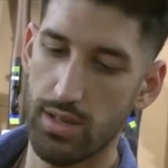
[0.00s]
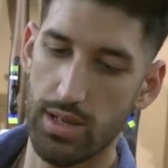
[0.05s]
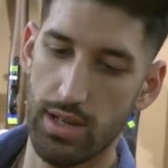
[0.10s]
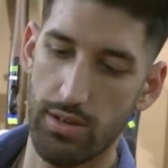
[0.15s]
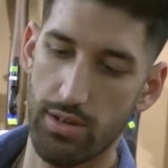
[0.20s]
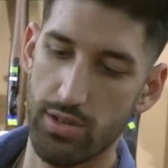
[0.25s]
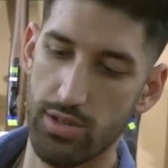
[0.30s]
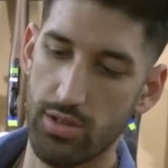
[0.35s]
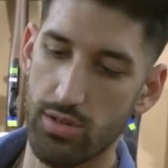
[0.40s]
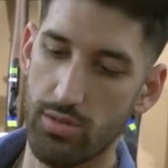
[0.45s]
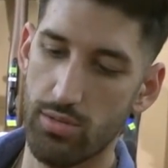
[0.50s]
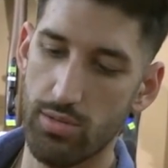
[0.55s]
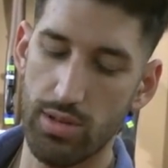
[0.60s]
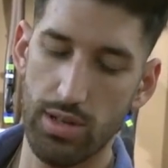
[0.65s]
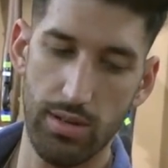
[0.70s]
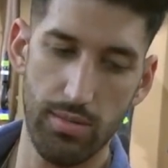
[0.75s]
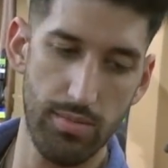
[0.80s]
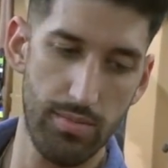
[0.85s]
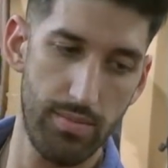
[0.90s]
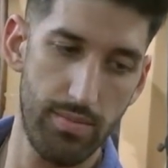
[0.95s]
La versión con un
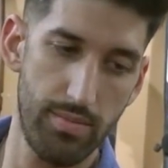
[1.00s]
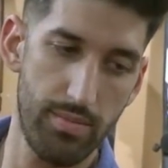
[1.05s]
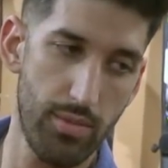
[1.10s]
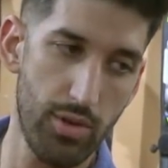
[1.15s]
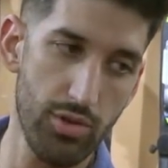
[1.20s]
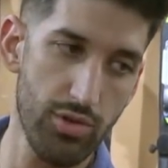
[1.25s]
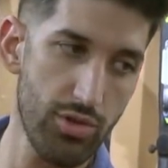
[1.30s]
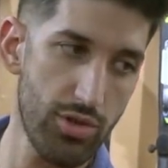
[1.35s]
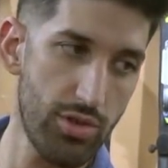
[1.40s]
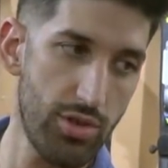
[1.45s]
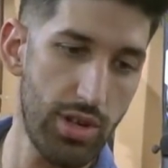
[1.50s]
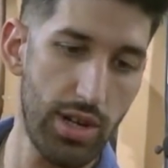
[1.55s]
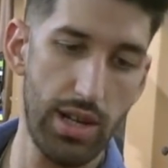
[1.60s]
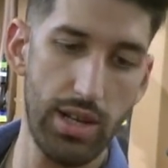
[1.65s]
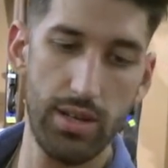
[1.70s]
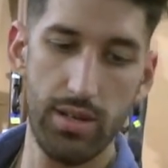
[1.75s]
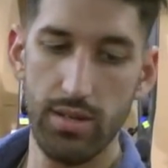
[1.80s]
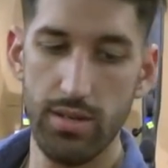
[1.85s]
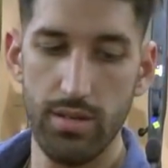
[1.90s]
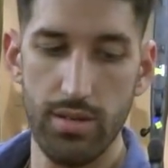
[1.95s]
hermoso
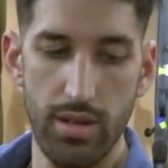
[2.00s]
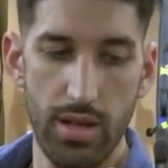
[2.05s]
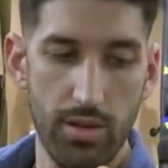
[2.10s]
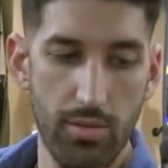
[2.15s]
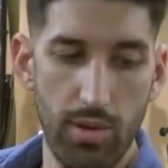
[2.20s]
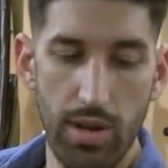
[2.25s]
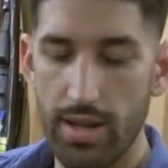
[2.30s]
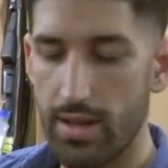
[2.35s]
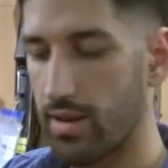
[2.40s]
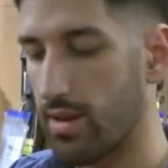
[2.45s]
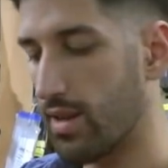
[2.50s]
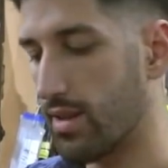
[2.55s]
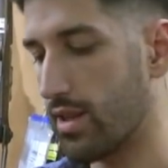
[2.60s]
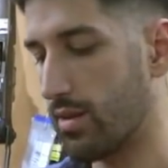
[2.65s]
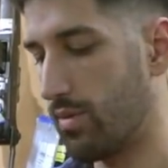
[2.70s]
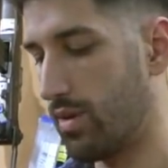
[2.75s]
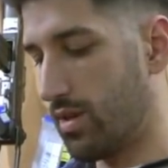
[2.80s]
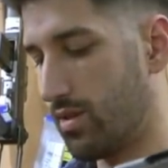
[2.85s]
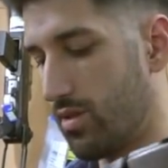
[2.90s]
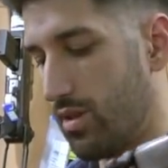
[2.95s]
nogal en la culata y las
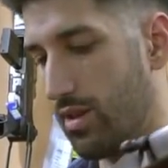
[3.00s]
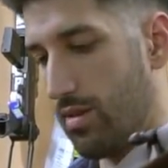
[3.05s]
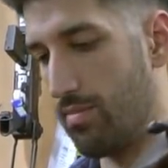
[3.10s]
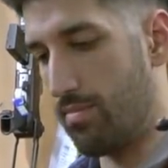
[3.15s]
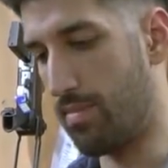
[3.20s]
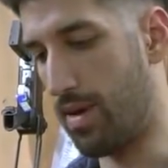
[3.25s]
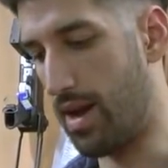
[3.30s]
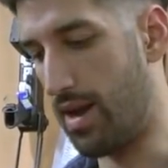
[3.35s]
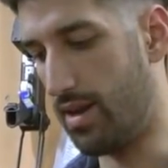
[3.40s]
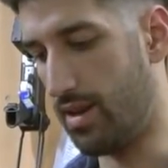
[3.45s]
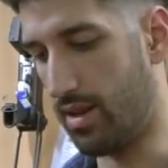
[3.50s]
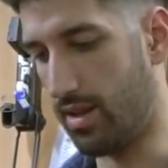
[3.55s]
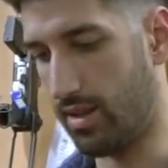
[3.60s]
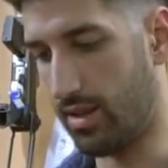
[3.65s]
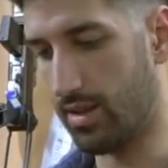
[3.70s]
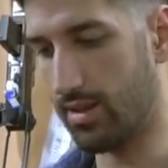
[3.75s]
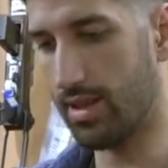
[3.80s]
terminaciones más lindas.